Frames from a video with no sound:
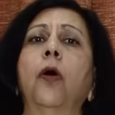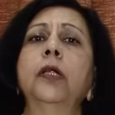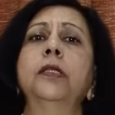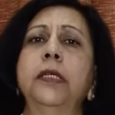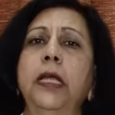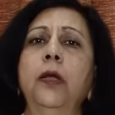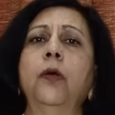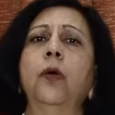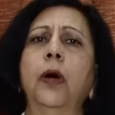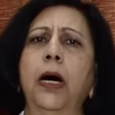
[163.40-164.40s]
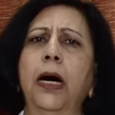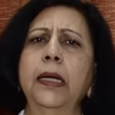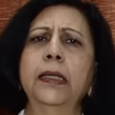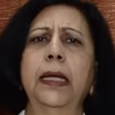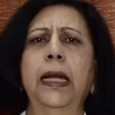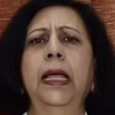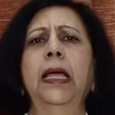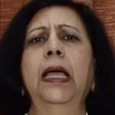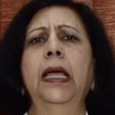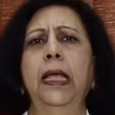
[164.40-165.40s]
और स्किन को हर तरह
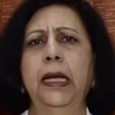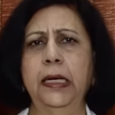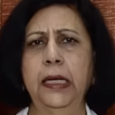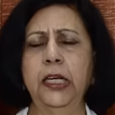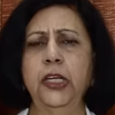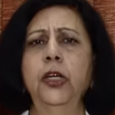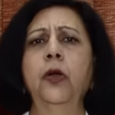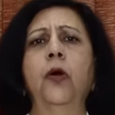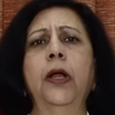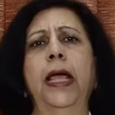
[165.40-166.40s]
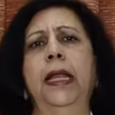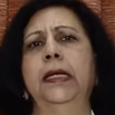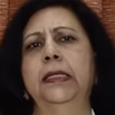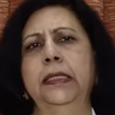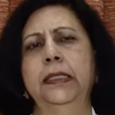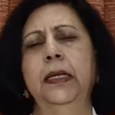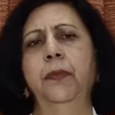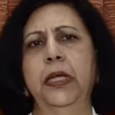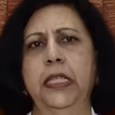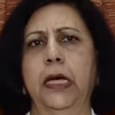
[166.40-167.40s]
के इरिटेशन और एलर्जी से
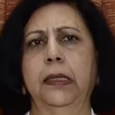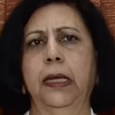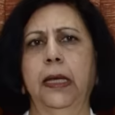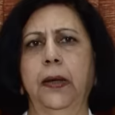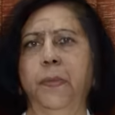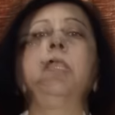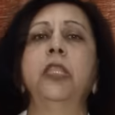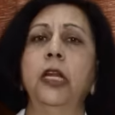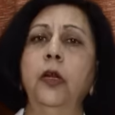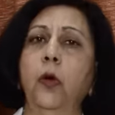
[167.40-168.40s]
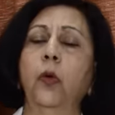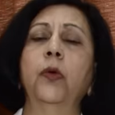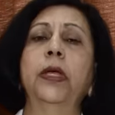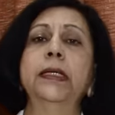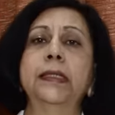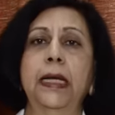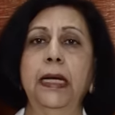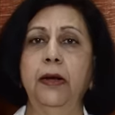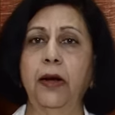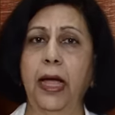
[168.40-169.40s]
बचाते हैं जिन लोगों की
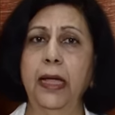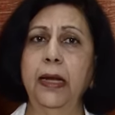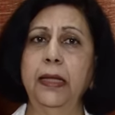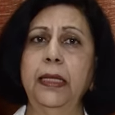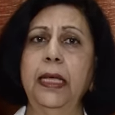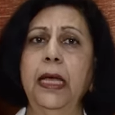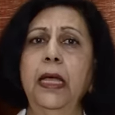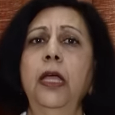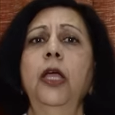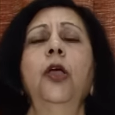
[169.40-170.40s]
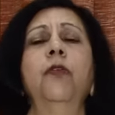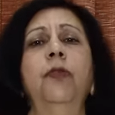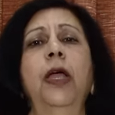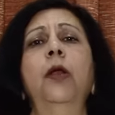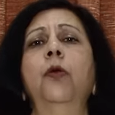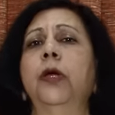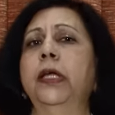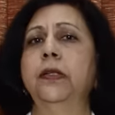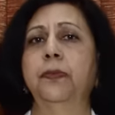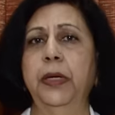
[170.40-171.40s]
स्किन ड्राई रहती है वे लोग
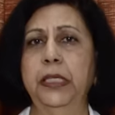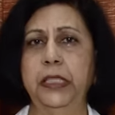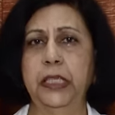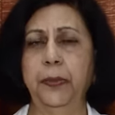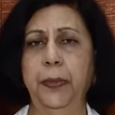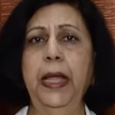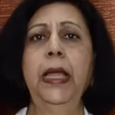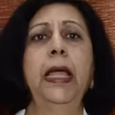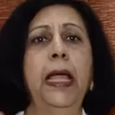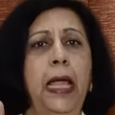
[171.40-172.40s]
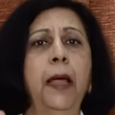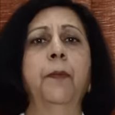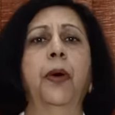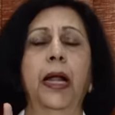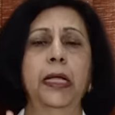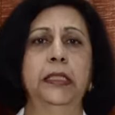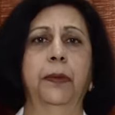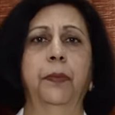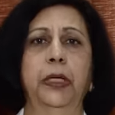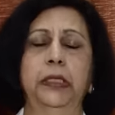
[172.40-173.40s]
इस मिक्सचर में एक बड़ा
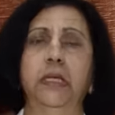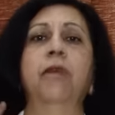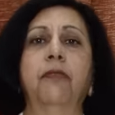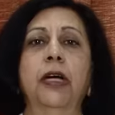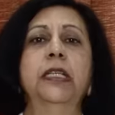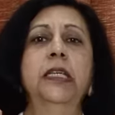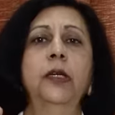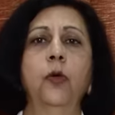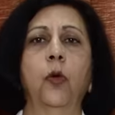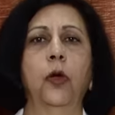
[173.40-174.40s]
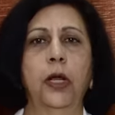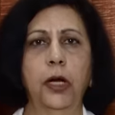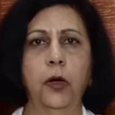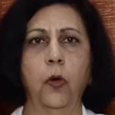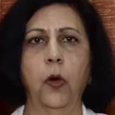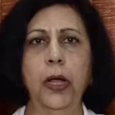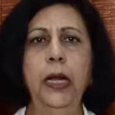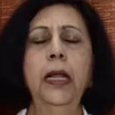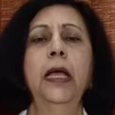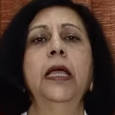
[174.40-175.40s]
चम्मच वर्जिन कोकोनट
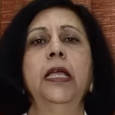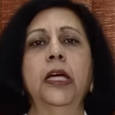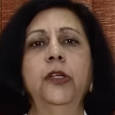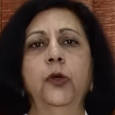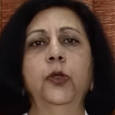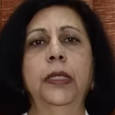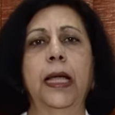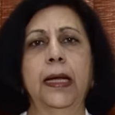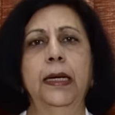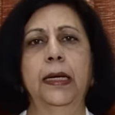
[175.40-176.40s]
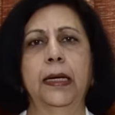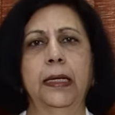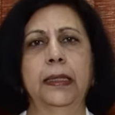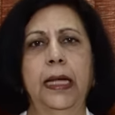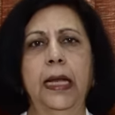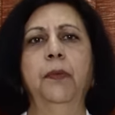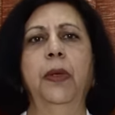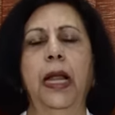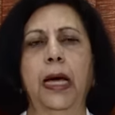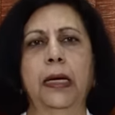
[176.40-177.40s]
ऑयल या शुद्ध नारियल का तेल
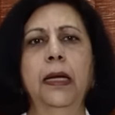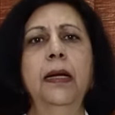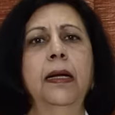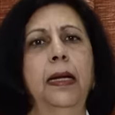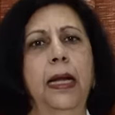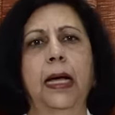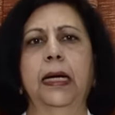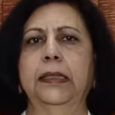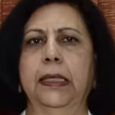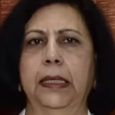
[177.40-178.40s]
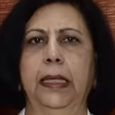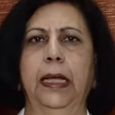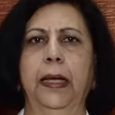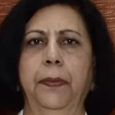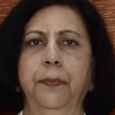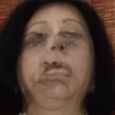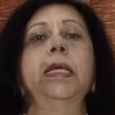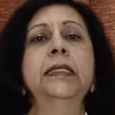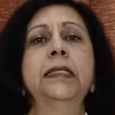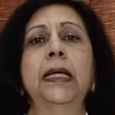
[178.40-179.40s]
मिलाकर लगा सकते हैं
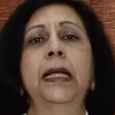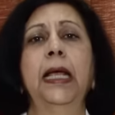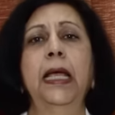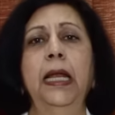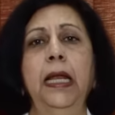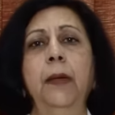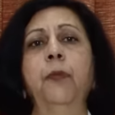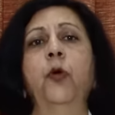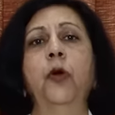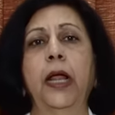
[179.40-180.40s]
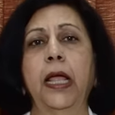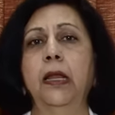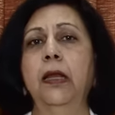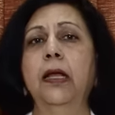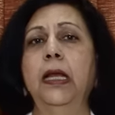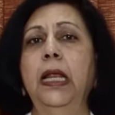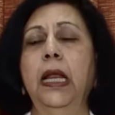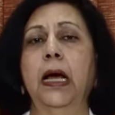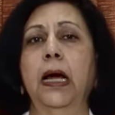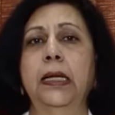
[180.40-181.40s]
इस तरह के लेप को रेगुलरली
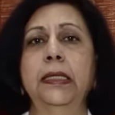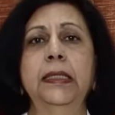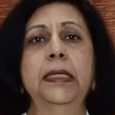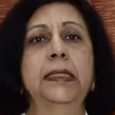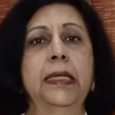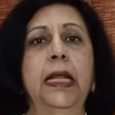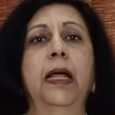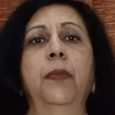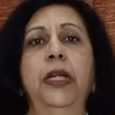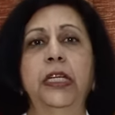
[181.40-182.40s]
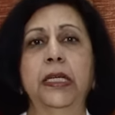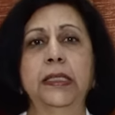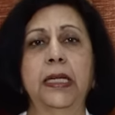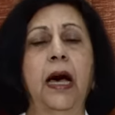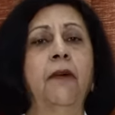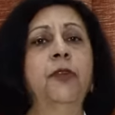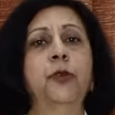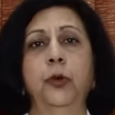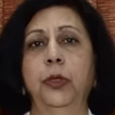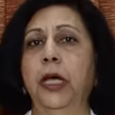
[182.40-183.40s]
लगाने से स्किन हमेशा साफ
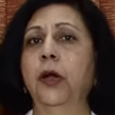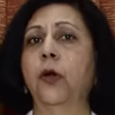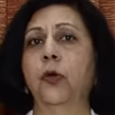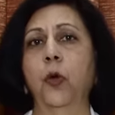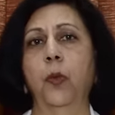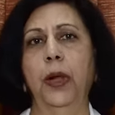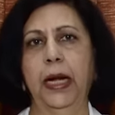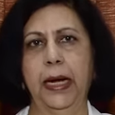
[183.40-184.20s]
सुंदर और कोमल